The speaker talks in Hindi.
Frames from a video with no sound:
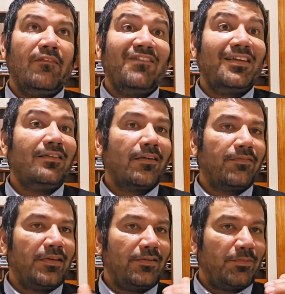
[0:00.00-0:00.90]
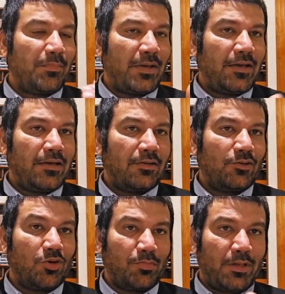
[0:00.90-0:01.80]
वीज़ा फ़ीस पे
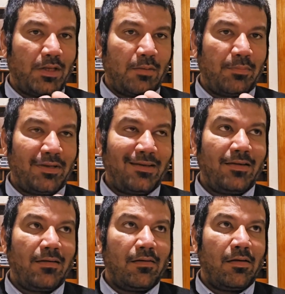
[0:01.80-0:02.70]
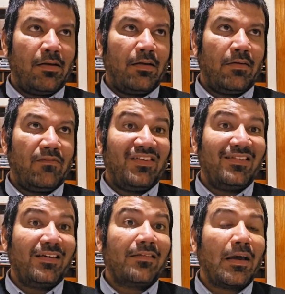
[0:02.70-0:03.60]
करते हो अपने अपने
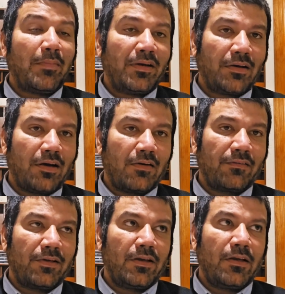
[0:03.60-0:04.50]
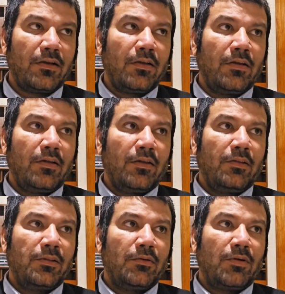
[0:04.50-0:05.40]
वीज़ा डेबिट कार्ड से
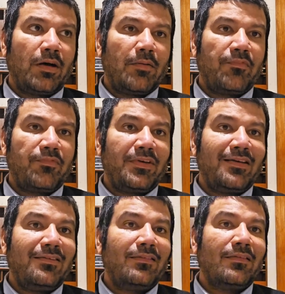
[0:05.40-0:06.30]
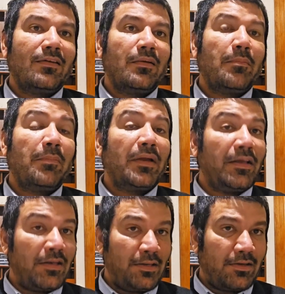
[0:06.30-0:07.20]
तो आप फ़ीस
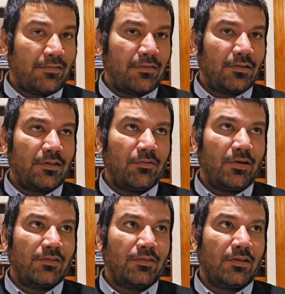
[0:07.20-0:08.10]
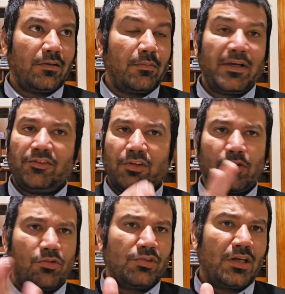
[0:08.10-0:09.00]
पे नहीं कर सकते वहाँ से बेशतर
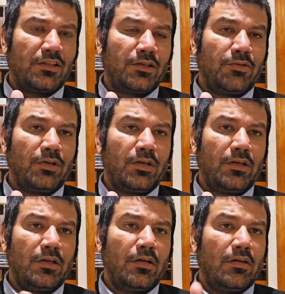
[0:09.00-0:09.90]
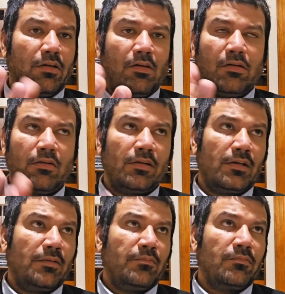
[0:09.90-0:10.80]
लोग जानते होंगे और
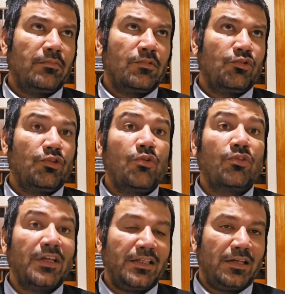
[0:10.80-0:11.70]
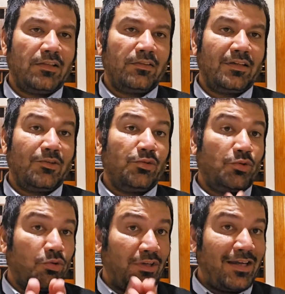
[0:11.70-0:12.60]
कुछ लोग नहीं जानते
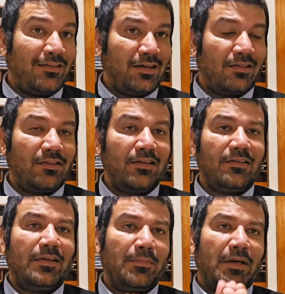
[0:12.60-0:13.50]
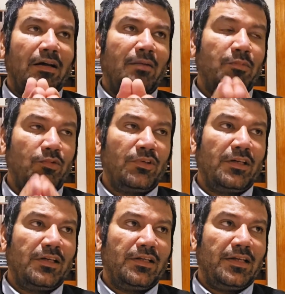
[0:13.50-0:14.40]
जो नहीं जानते ये पैगाम
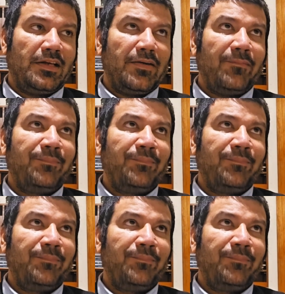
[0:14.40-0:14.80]
उनके लिए है